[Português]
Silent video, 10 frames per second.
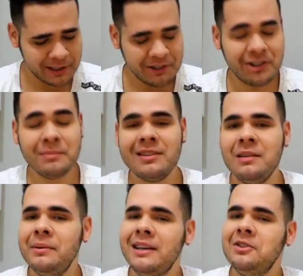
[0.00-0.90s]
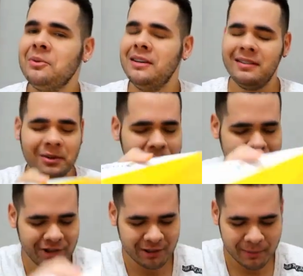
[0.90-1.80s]
Curitiba, sempre quis conhecer
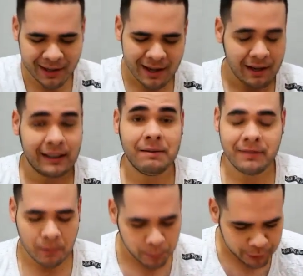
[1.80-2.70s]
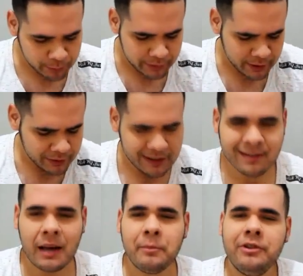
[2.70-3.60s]
Curitiba, deve ser muito bonito,
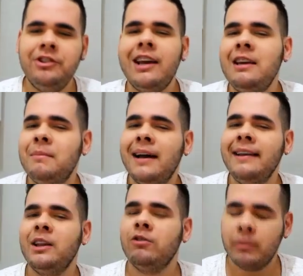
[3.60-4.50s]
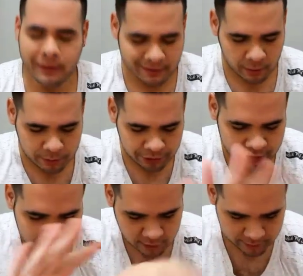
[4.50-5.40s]
quem sabe um dia aí Maria, não vou passar uns
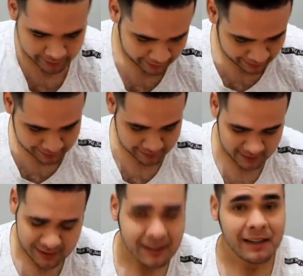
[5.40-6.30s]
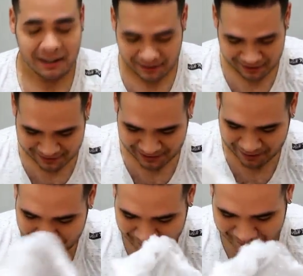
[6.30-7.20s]
dias na sua casa aí, quem
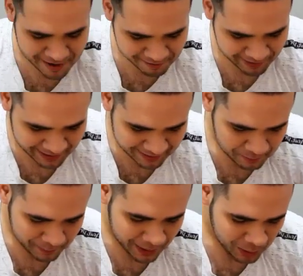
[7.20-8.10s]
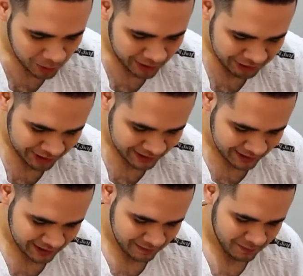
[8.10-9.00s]
sabe. Veio esse pacote
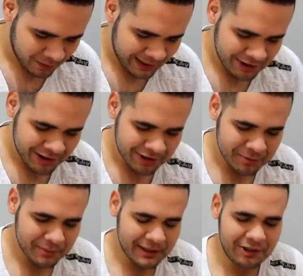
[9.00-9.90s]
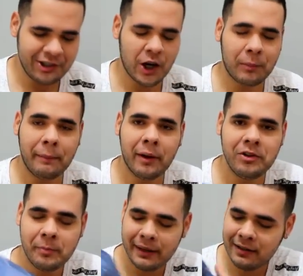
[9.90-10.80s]
aqui, olha gente que bonitinho, é um
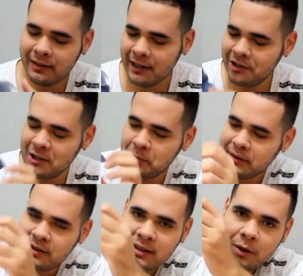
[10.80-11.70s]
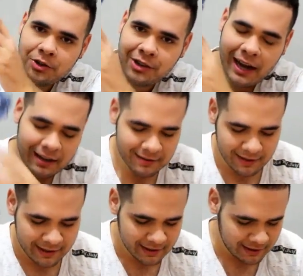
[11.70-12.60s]
papel de presente que por sinal eu já
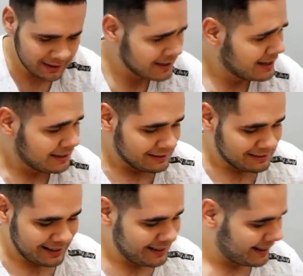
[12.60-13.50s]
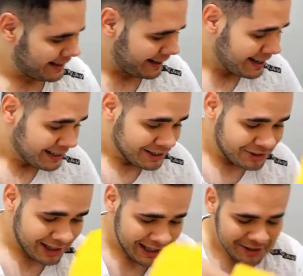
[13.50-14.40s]
rasguei aqui, sem querer.
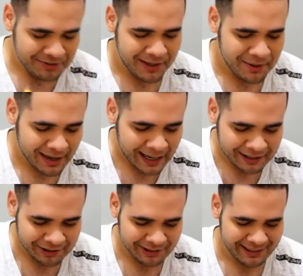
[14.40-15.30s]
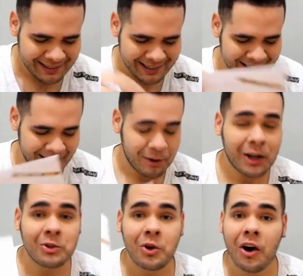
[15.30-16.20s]
Gente, veio cartinha. Eu
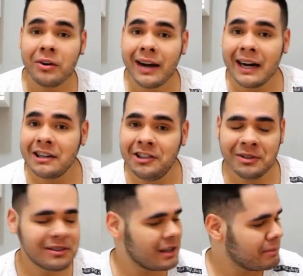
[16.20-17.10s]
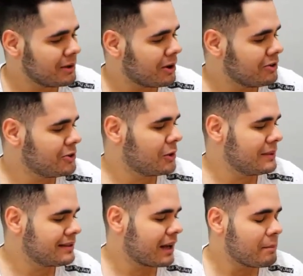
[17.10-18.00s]
adoro cartinha. Eu sempre gosto de
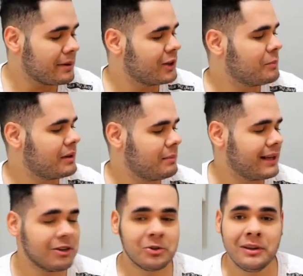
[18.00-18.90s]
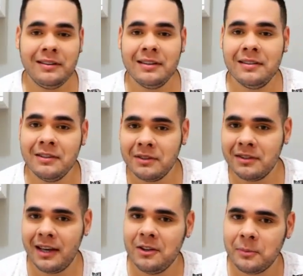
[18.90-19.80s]
começar abrindo primeiro as coisinhas que
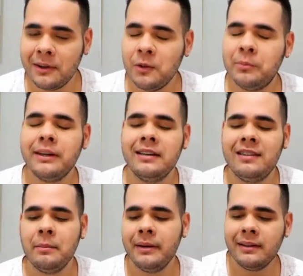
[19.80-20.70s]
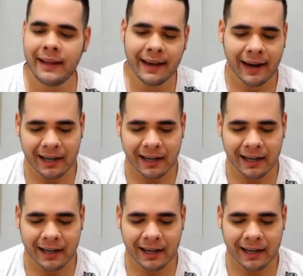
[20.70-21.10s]
vocês mandam, porque sempre tem